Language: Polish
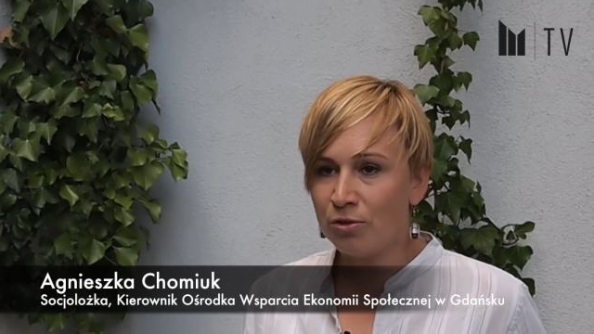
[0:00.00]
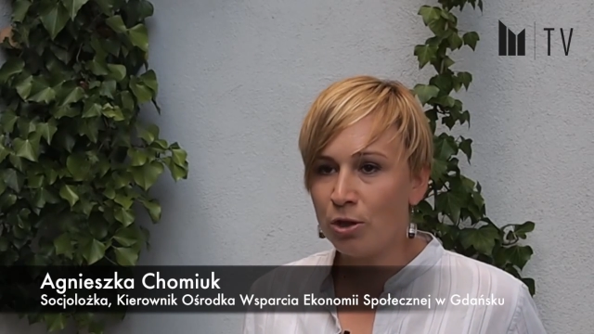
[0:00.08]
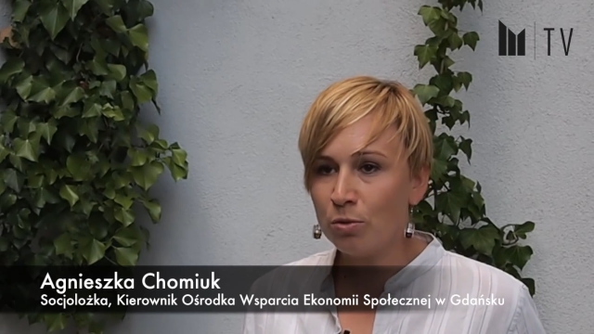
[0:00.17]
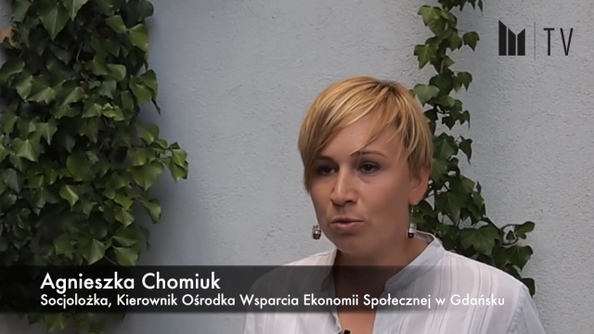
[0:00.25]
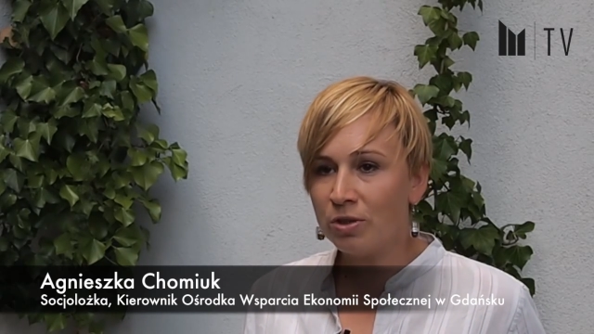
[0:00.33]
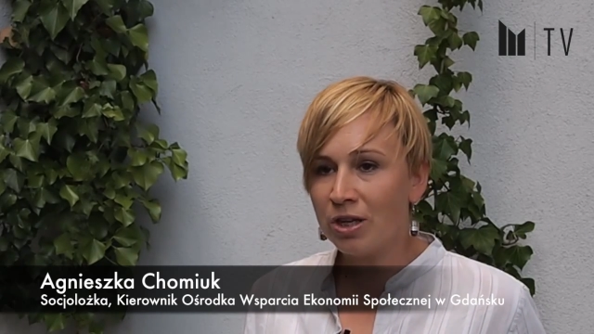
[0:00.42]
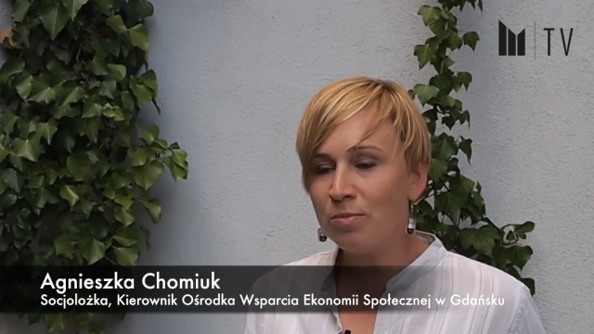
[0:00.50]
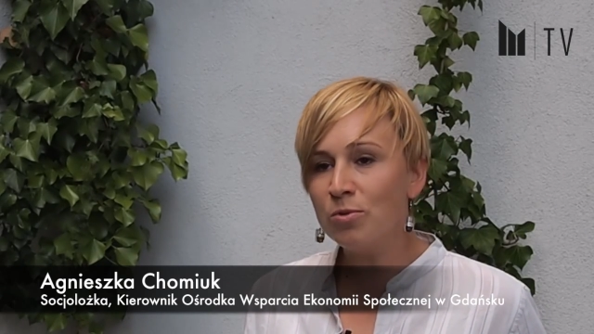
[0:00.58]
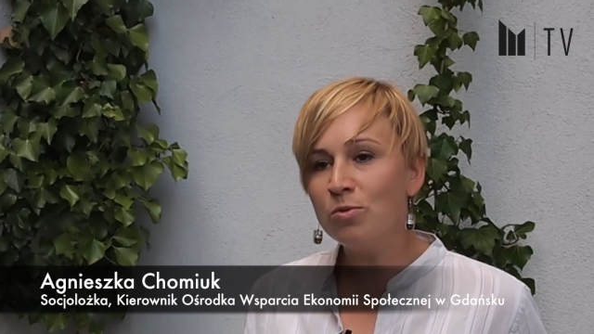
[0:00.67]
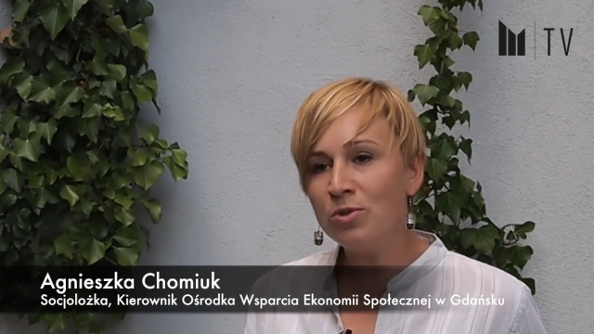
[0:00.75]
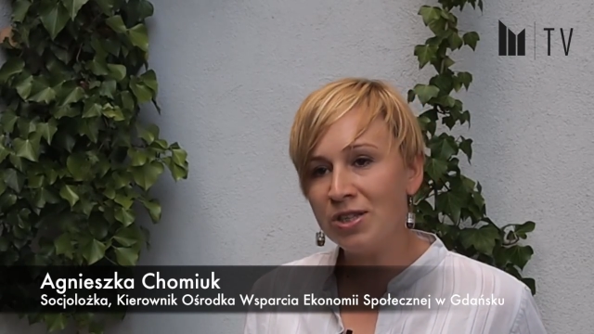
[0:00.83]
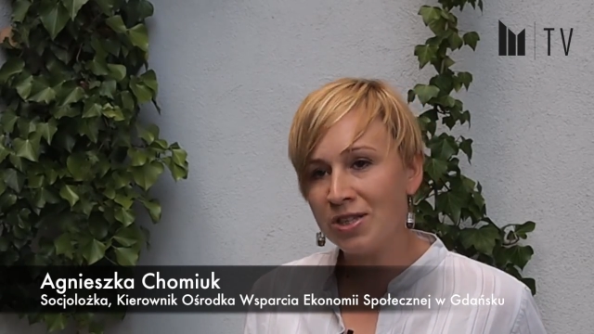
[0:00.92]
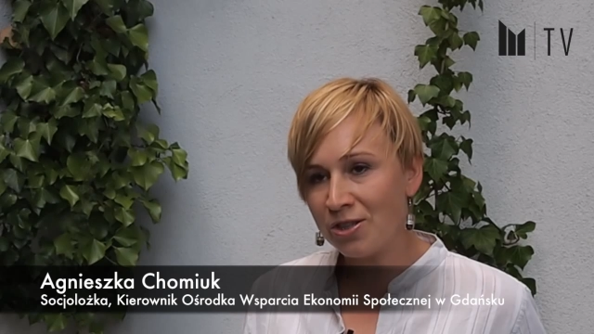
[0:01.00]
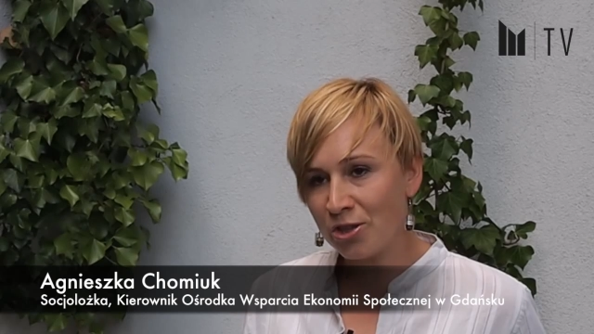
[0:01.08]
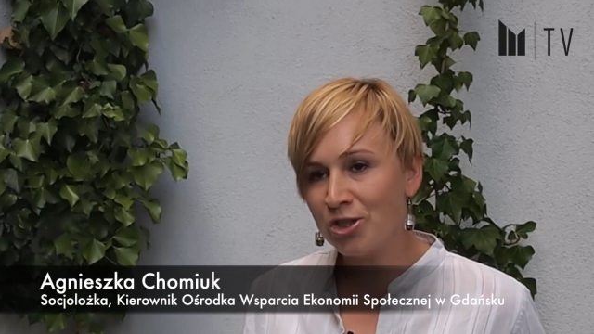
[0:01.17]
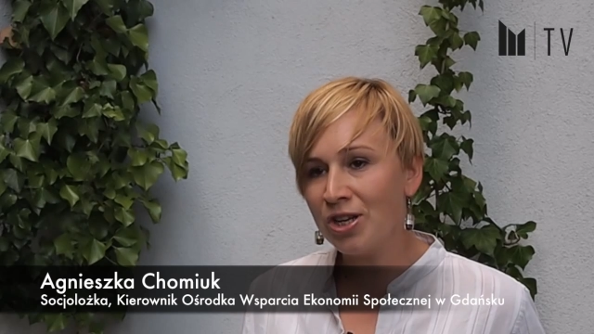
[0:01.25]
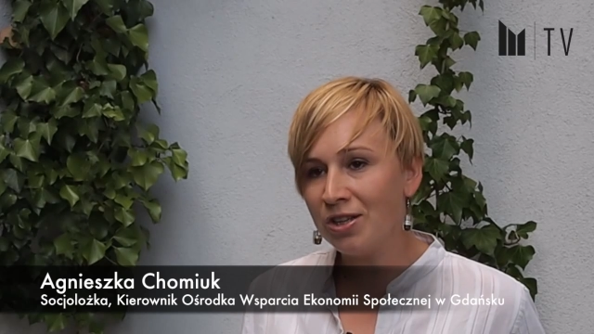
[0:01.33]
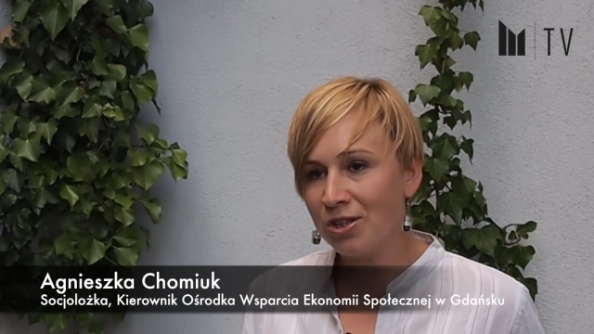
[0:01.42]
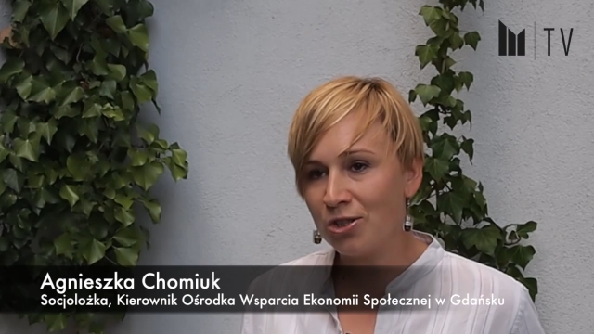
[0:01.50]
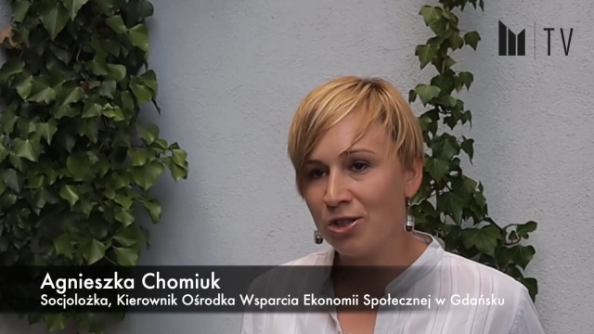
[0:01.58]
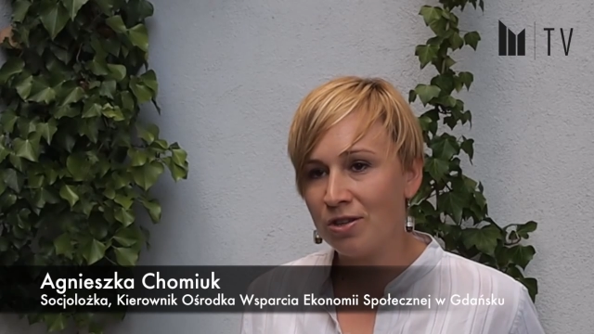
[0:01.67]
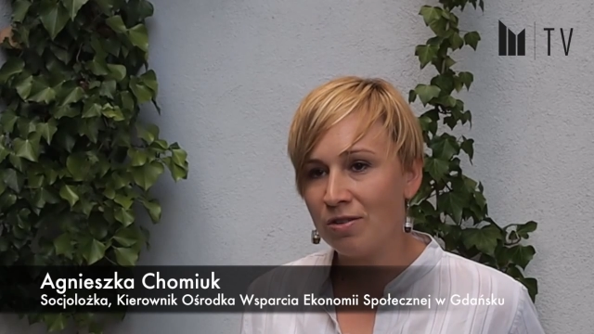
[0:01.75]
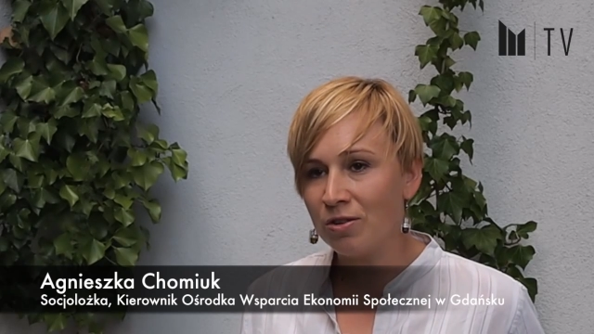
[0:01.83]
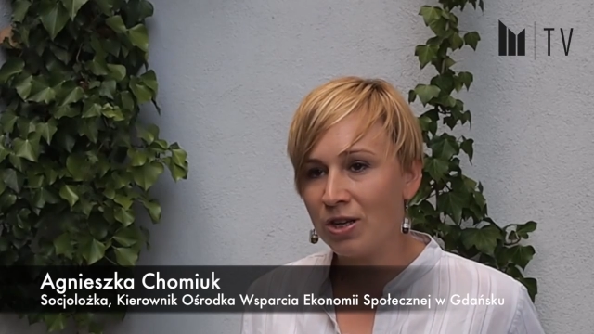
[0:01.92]
w kierunku jakby uniezależniania
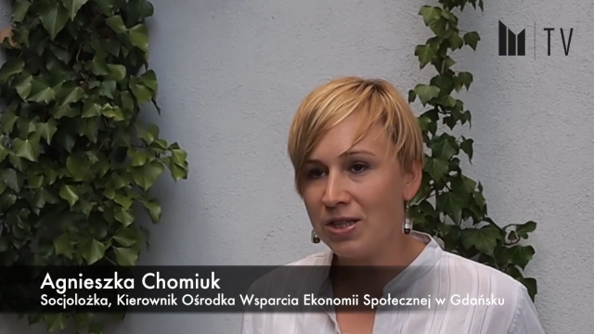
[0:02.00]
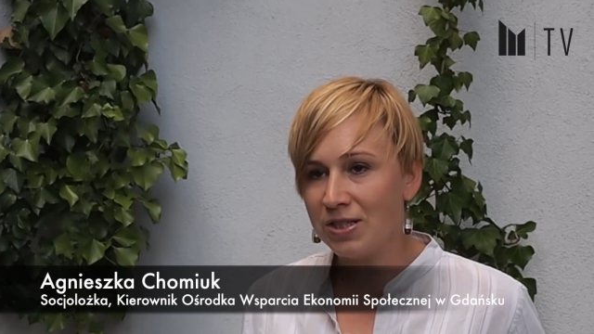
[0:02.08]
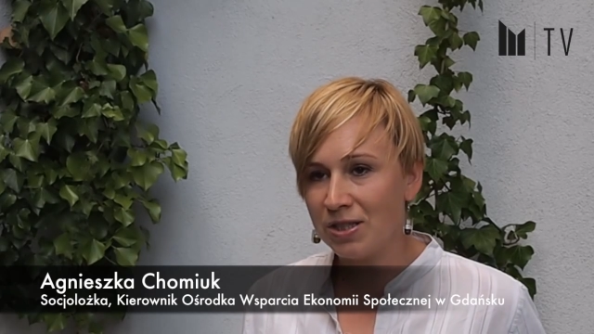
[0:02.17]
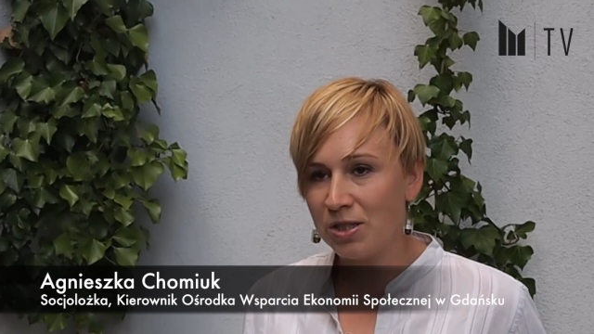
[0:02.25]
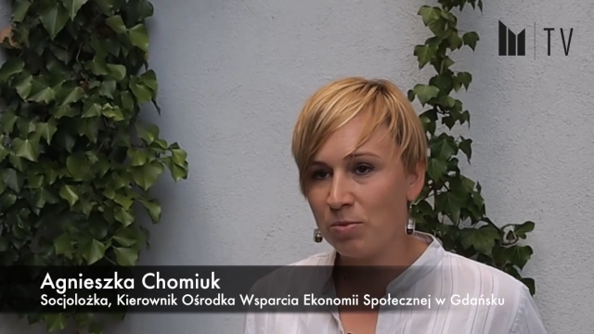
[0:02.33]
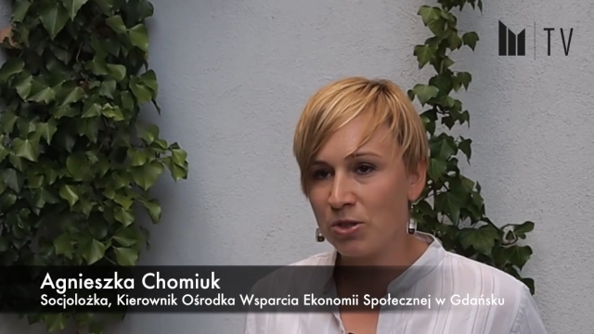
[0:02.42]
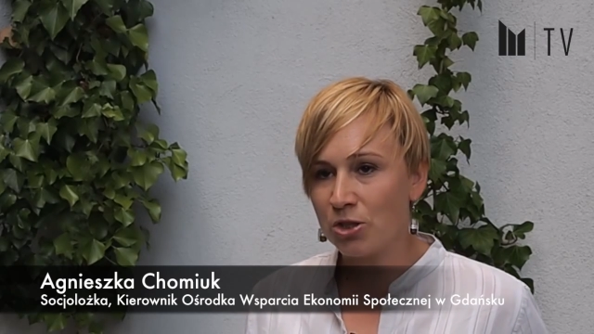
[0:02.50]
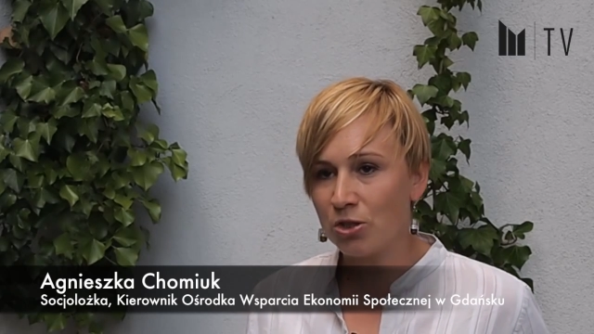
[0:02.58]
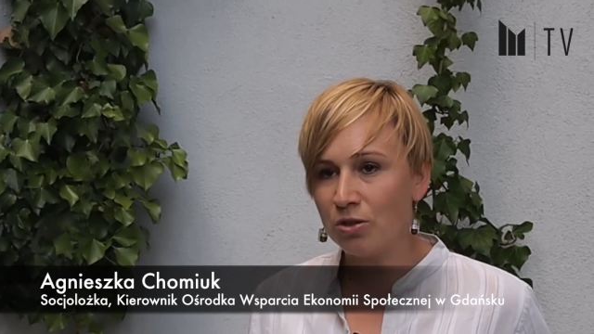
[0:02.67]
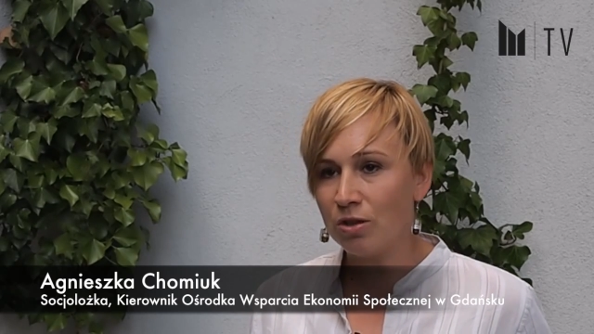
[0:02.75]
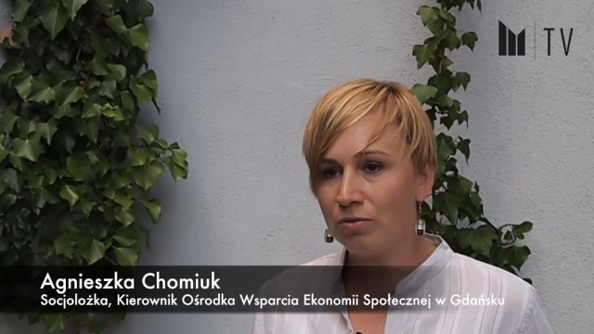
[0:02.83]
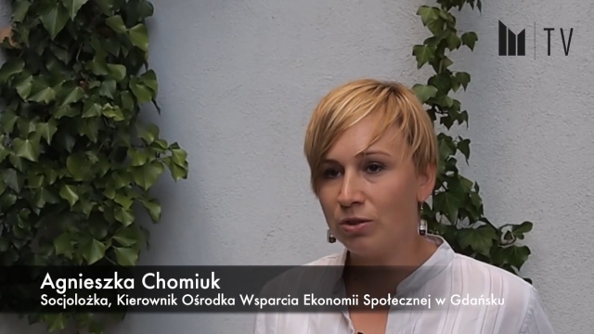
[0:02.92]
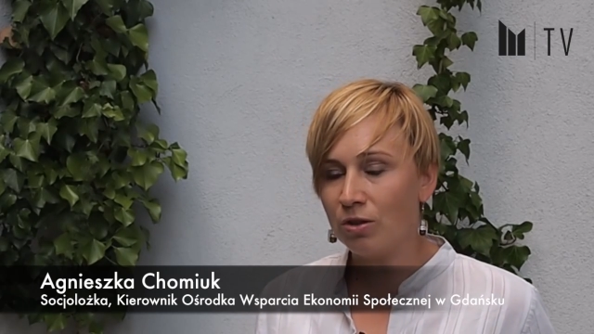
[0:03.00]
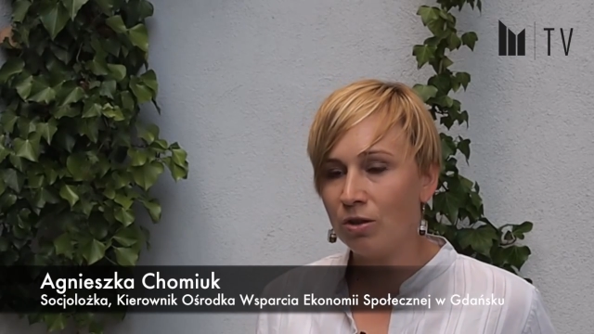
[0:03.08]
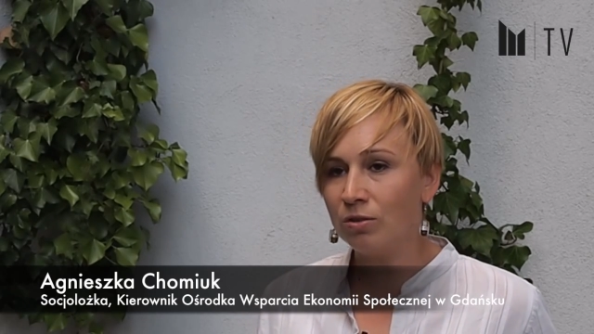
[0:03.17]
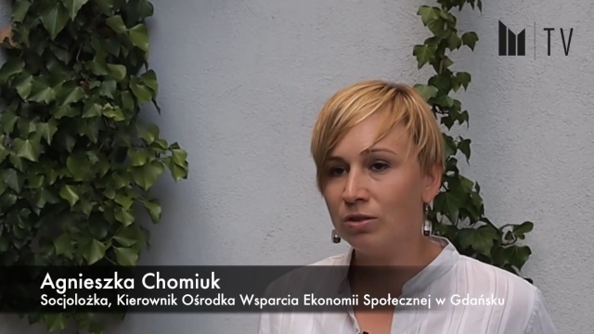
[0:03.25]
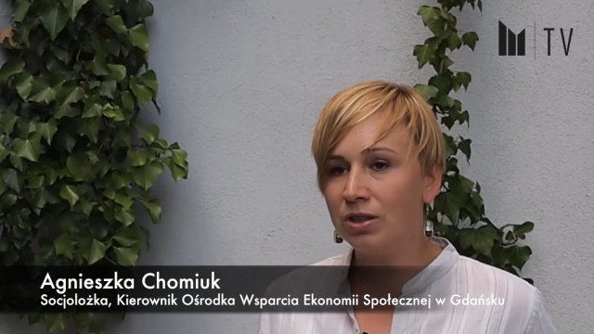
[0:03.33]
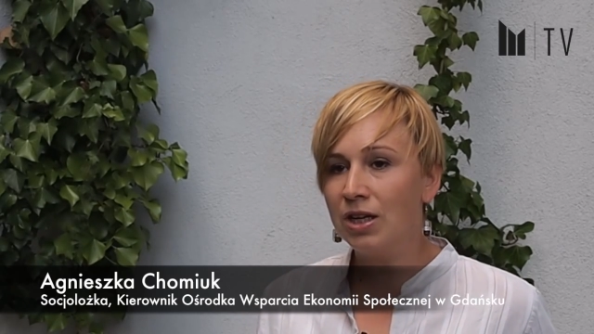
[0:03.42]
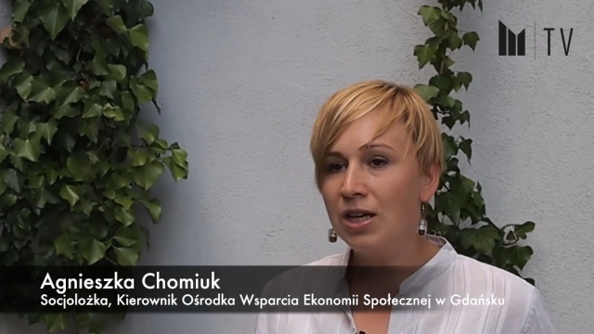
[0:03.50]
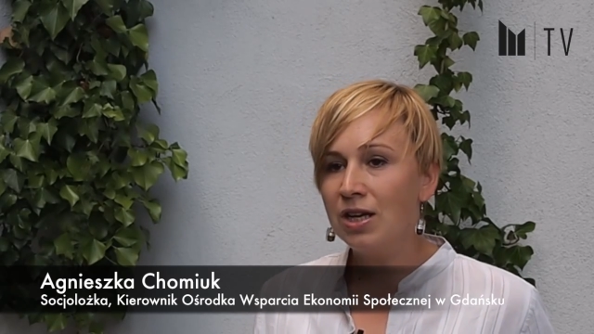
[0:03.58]
się organizacji pozarządowych od